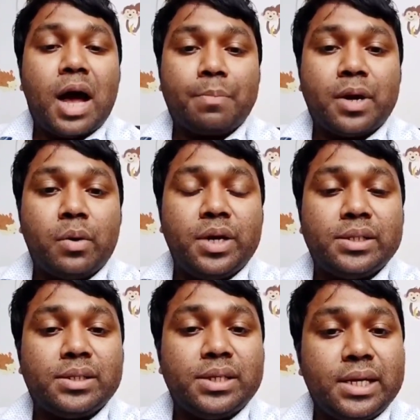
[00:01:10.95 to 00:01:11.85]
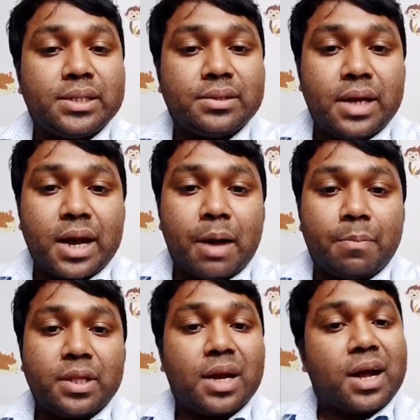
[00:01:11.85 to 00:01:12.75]
আপনারা ওই সি স্নেক
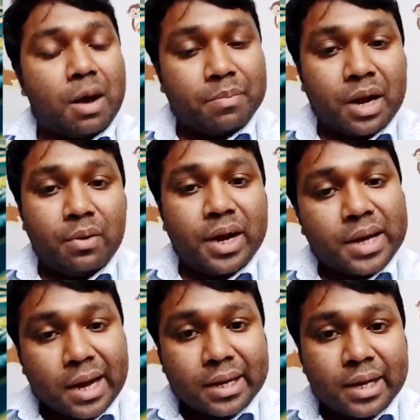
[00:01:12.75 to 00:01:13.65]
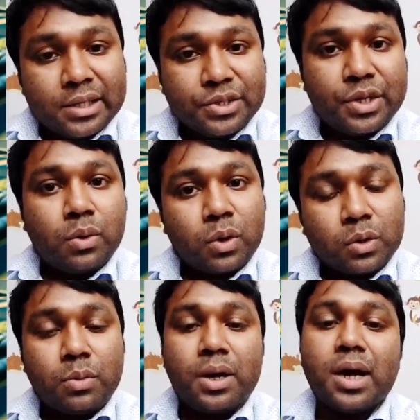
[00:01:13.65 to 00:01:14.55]
আপনাদের কামড়ালো এটা একটা হিস্ট্রি
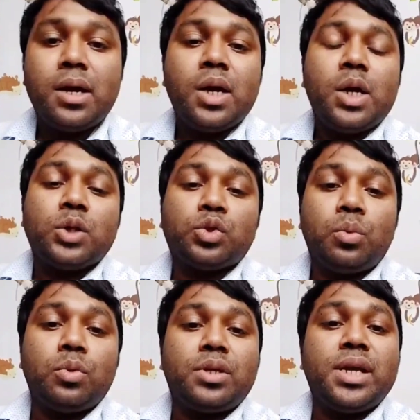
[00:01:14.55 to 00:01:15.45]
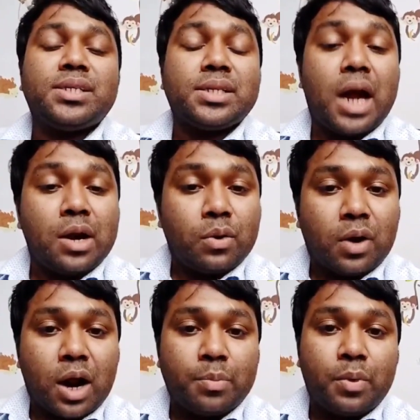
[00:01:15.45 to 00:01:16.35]
অথবা সমুদ্রে স্নান
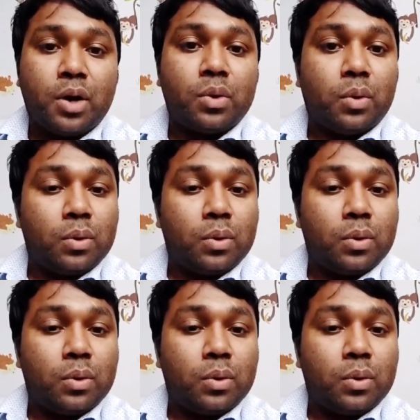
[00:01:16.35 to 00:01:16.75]
করার পর